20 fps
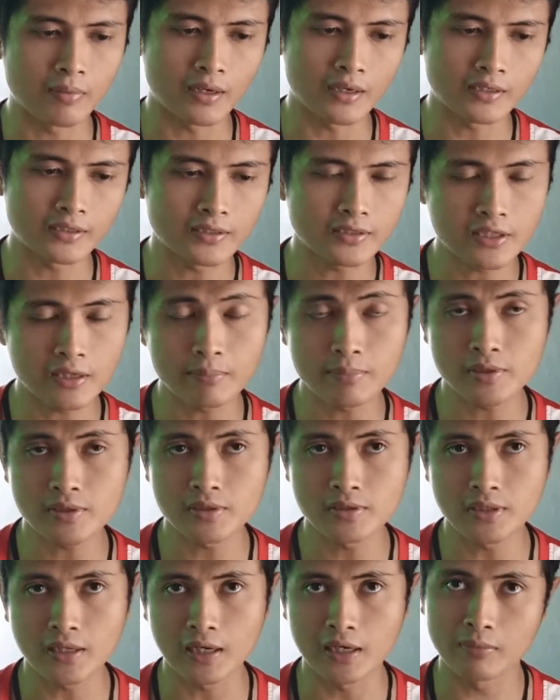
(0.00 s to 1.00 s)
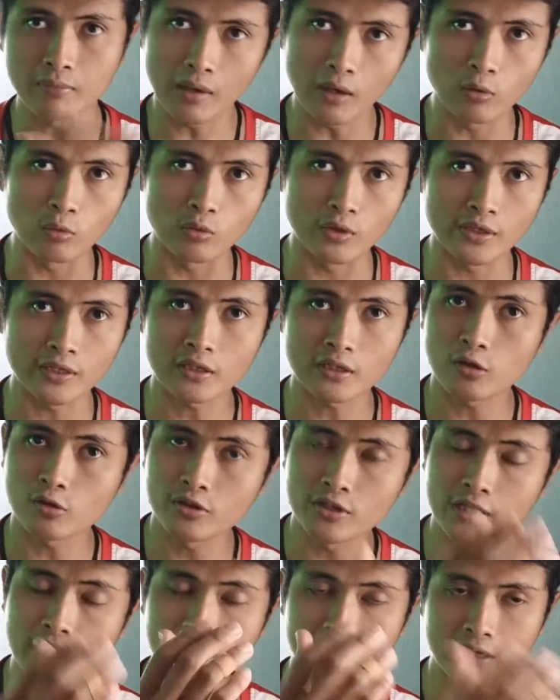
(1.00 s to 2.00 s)
Makanya saya pesan yang 5U karena kalau
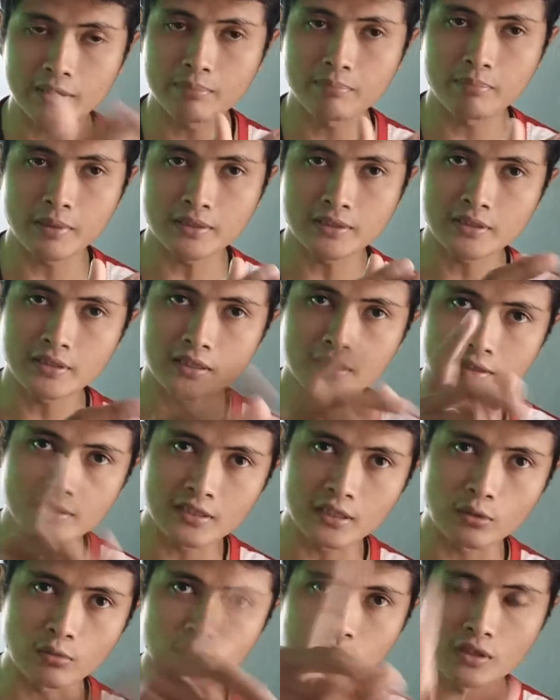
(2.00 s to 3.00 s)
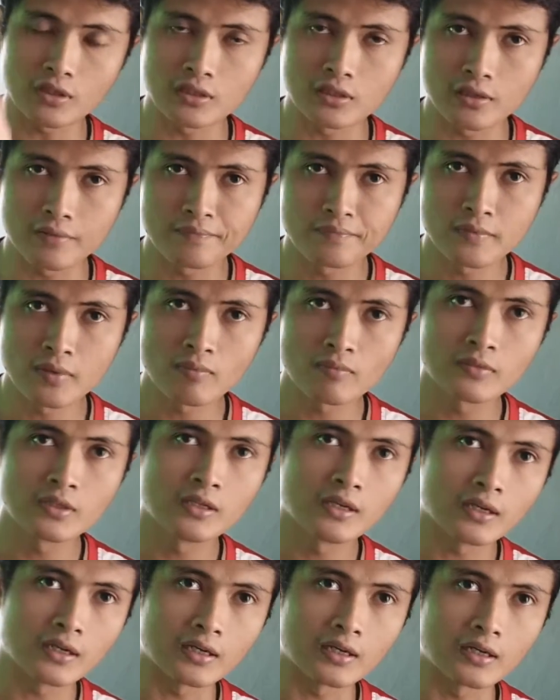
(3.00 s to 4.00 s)
dengan grip pasti nanti jatuhnya di
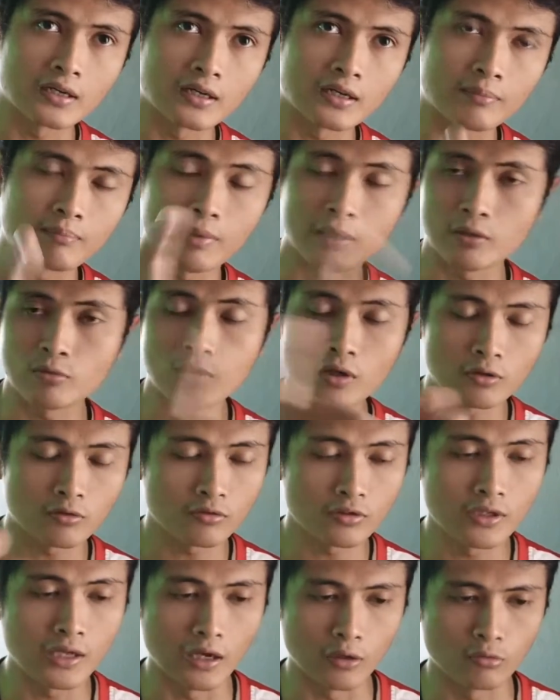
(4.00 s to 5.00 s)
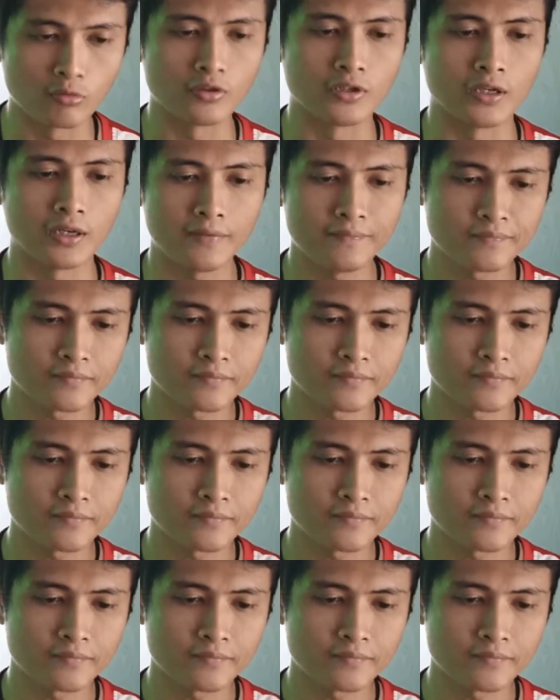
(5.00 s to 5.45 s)
uh, eh, 4U atau 3U ya.